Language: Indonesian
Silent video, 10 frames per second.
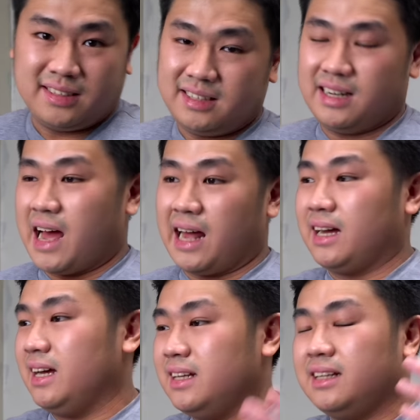dan
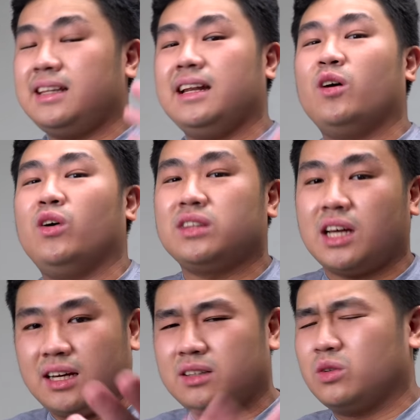harganya yang tidak
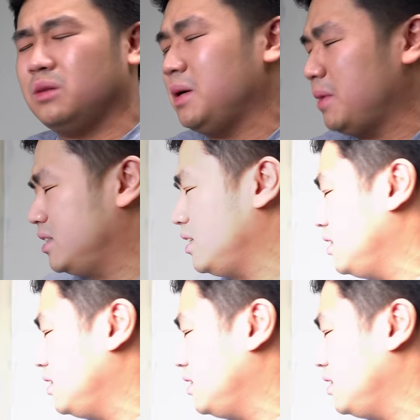ngotak ya terutama MSI